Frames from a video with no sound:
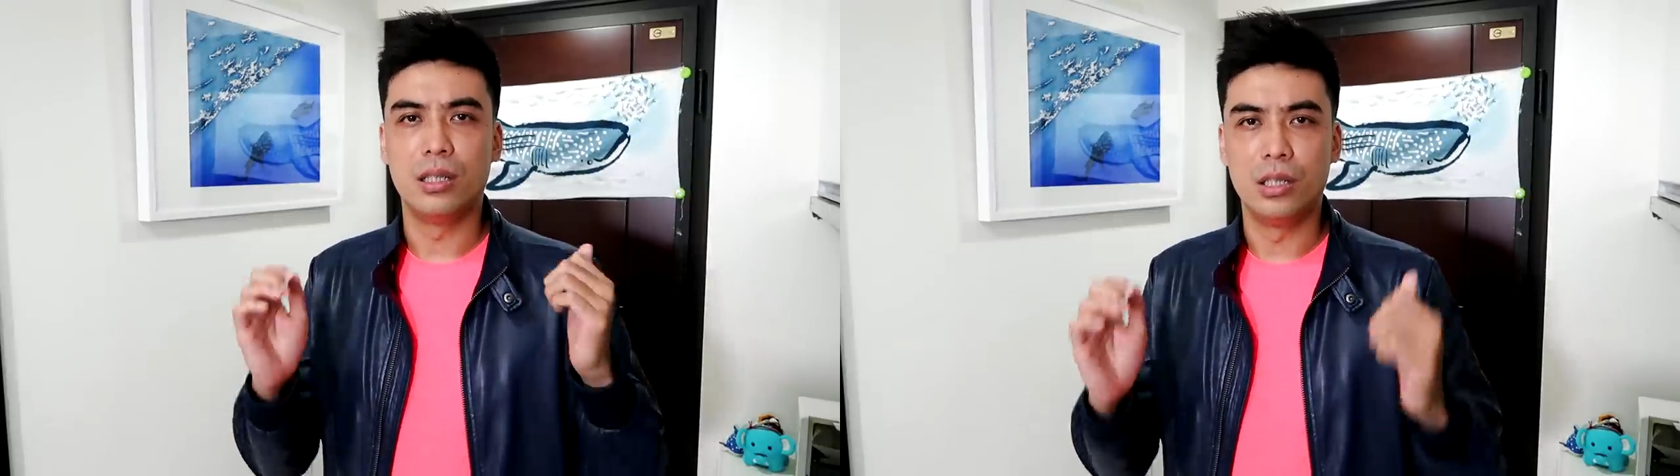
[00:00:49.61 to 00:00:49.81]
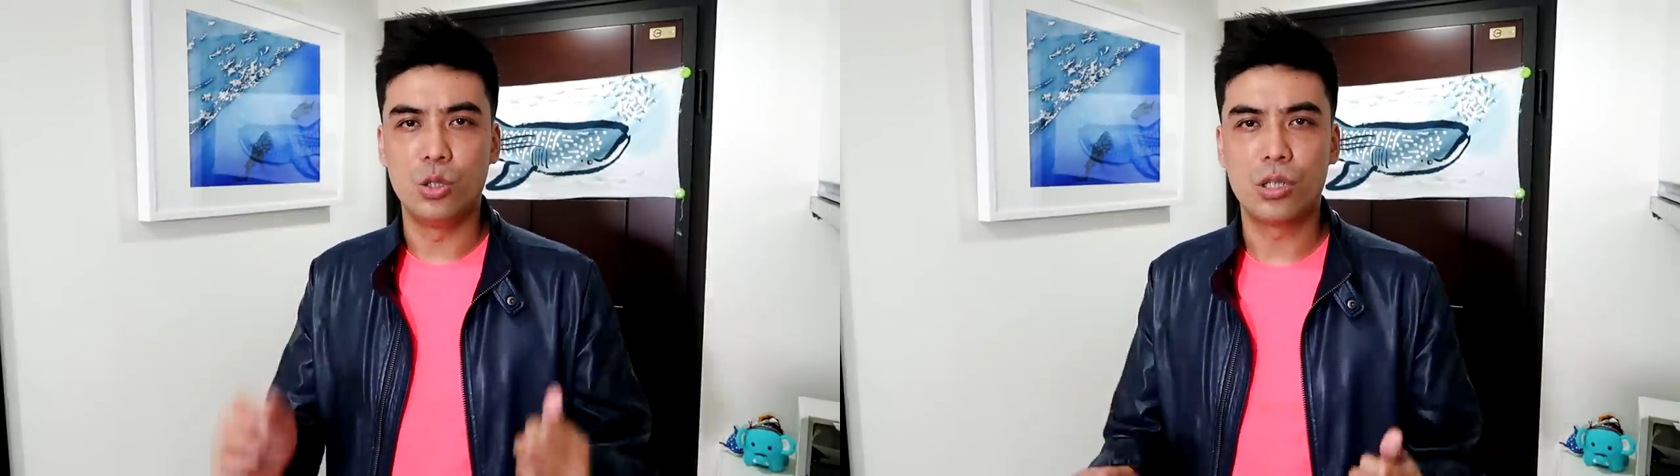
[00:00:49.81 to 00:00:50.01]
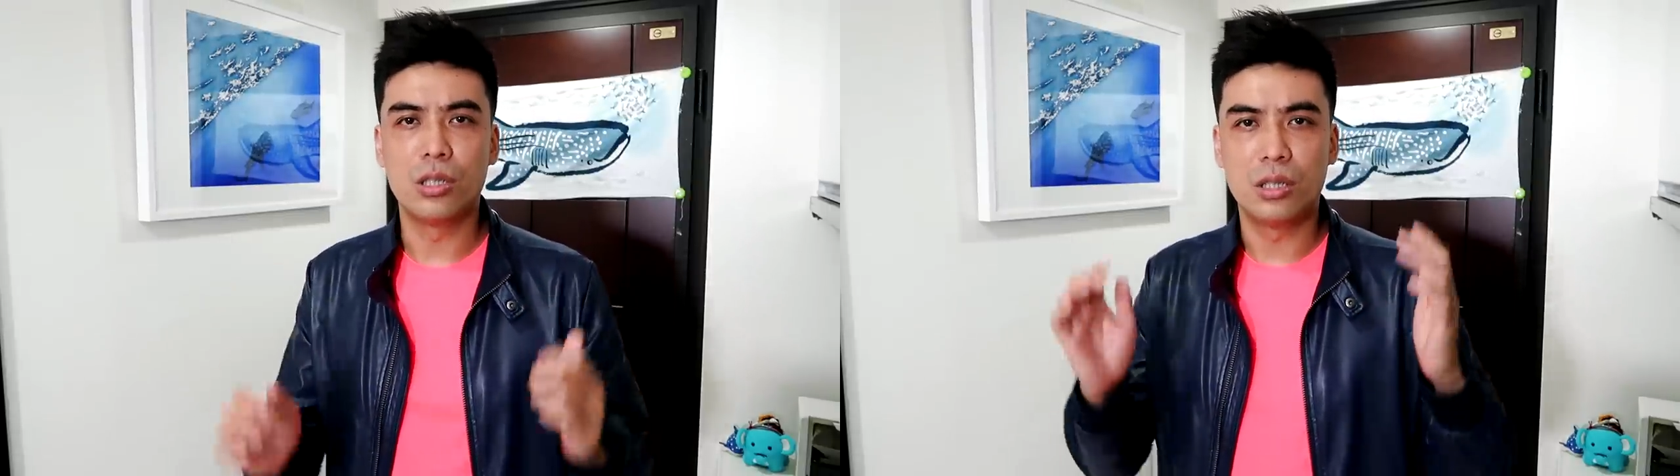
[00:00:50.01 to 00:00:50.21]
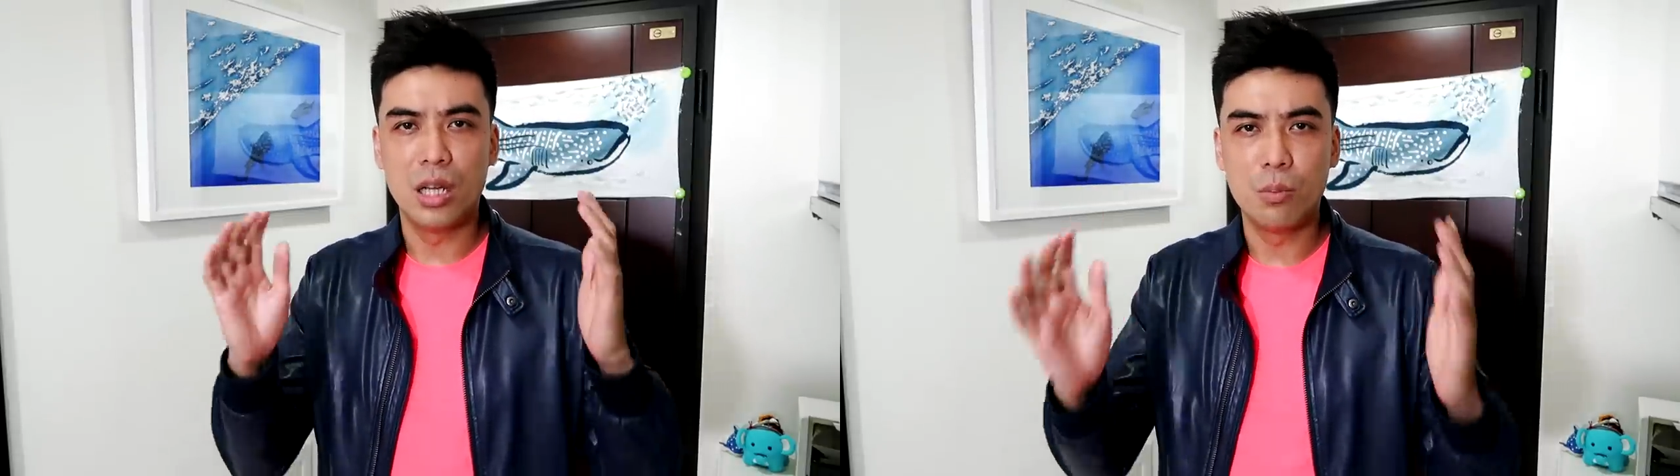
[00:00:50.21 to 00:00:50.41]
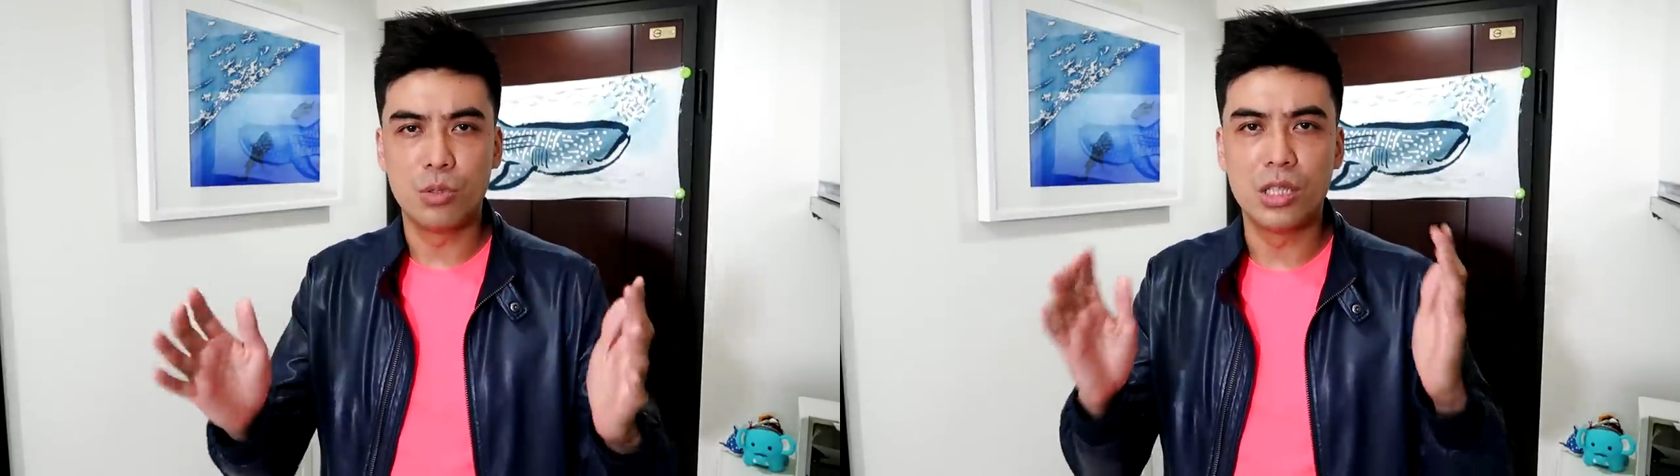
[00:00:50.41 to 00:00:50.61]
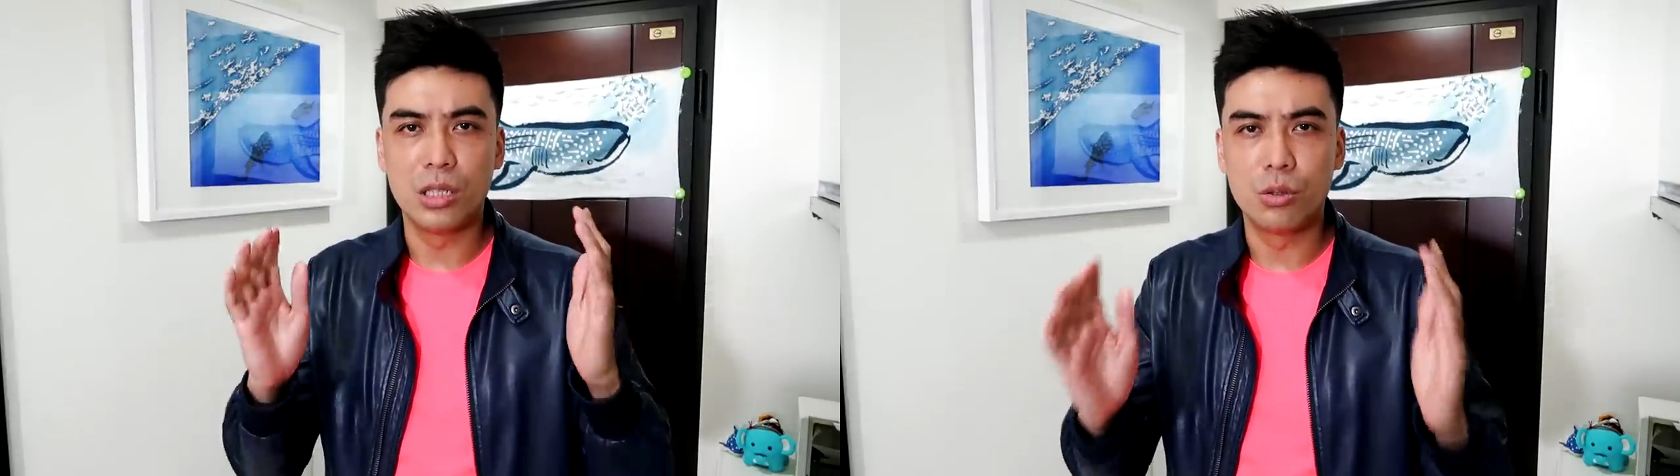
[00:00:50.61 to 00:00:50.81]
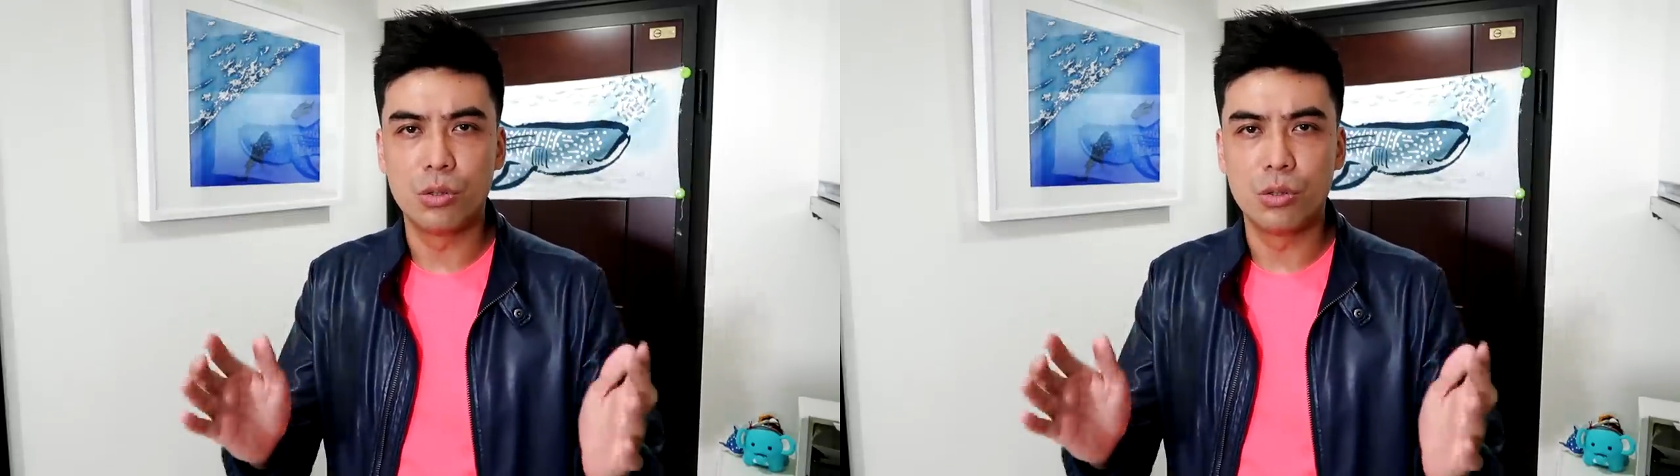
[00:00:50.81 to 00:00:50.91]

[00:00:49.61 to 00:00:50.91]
你就是听不进